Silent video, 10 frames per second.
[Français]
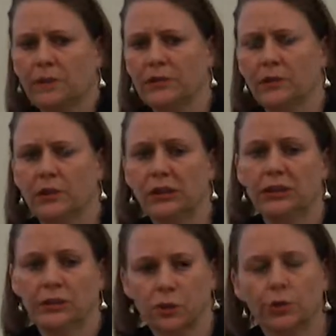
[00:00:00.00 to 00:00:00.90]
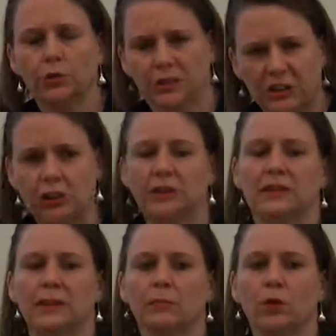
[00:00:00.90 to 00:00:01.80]
pathologiques et ceux qui ont déjà des
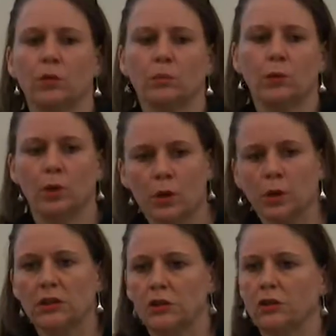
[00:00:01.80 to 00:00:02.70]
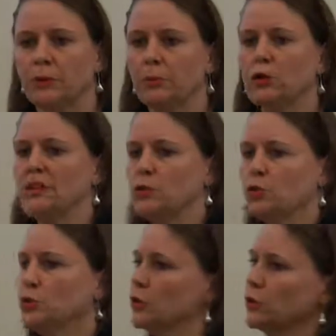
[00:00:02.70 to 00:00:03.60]
symptômes qui sont en
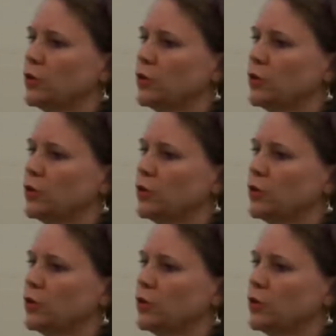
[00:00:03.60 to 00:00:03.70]
processus euh,